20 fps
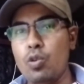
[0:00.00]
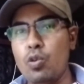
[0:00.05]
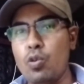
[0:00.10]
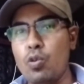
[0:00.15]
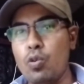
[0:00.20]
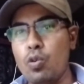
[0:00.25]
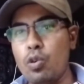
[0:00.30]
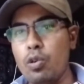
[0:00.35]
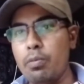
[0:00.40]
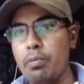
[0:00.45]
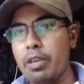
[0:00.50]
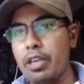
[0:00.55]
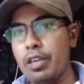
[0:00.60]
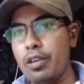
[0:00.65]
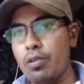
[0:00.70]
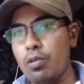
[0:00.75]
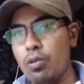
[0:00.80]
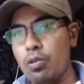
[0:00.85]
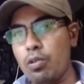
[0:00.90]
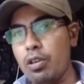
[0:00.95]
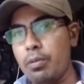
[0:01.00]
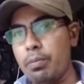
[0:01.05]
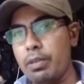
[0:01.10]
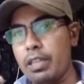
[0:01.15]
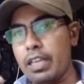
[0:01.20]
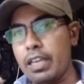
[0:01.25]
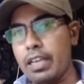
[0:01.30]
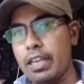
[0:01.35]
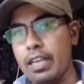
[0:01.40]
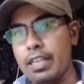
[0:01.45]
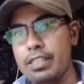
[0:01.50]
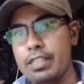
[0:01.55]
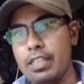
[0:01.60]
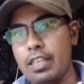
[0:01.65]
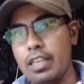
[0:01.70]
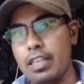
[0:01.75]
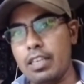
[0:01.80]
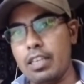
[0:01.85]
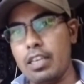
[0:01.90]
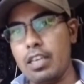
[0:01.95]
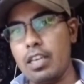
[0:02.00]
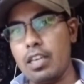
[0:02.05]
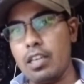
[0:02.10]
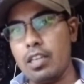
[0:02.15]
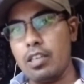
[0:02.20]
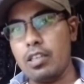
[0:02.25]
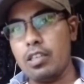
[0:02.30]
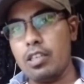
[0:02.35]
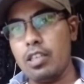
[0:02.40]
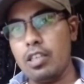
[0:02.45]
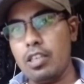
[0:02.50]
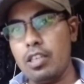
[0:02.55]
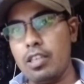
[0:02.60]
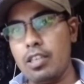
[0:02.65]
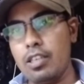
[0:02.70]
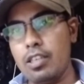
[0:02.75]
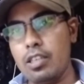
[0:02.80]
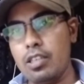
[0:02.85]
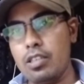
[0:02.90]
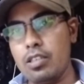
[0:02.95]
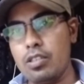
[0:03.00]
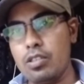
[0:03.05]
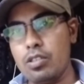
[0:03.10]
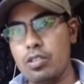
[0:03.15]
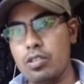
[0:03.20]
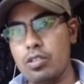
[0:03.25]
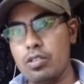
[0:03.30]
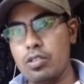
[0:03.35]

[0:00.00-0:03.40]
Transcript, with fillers: तो उनमें उन्होंने पता है गाइज क्या किया कि